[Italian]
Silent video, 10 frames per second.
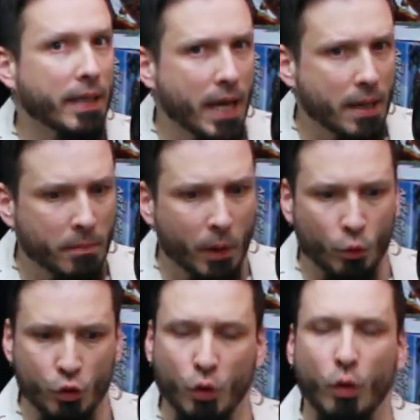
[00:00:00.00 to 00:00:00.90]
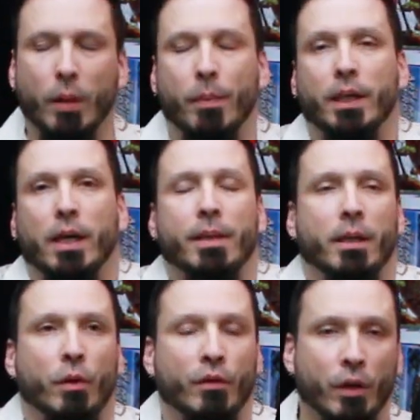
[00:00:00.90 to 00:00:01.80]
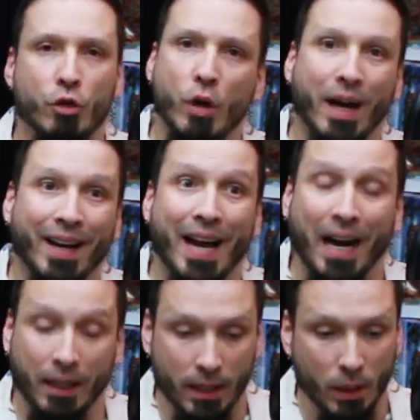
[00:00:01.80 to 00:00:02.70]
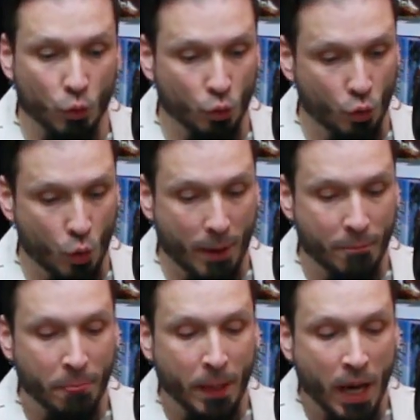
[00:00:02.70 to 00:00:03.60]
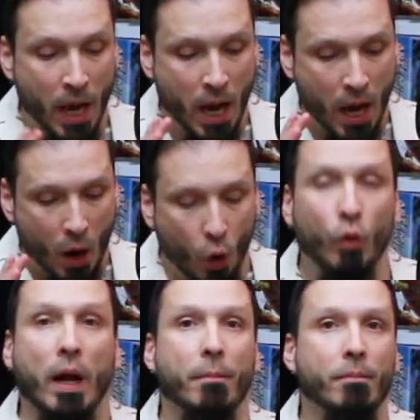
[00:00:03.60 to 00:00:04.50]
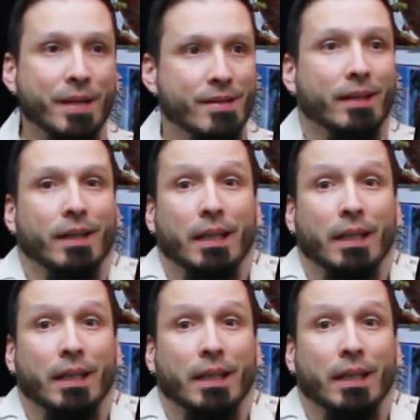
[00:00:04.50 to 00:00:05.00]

game, un gioco che praticamente puoi far giocare a chiunque. Ora, mi è stata